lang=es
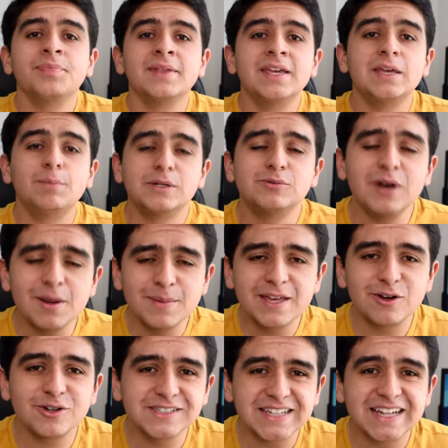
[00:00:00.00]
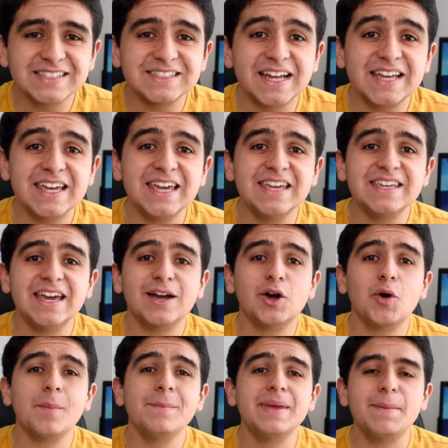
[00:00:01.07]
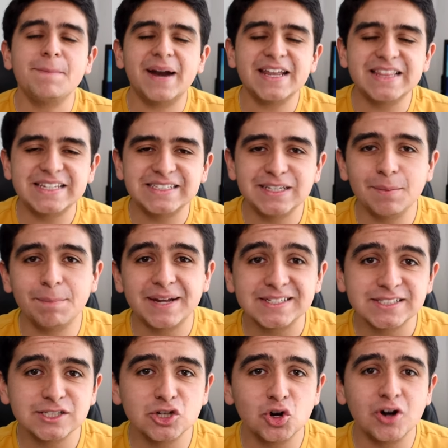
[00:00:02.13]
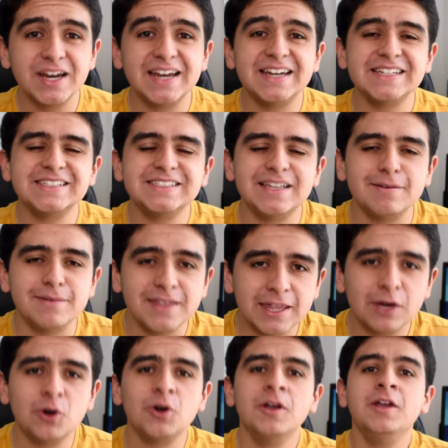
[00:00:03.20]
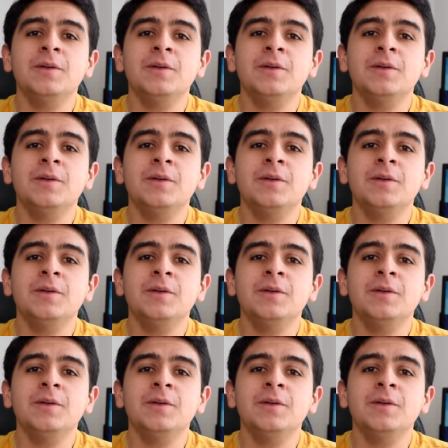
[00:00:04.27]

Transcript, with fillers: Y pues bueno amigos, hasta aquí llegó mi participación en este video.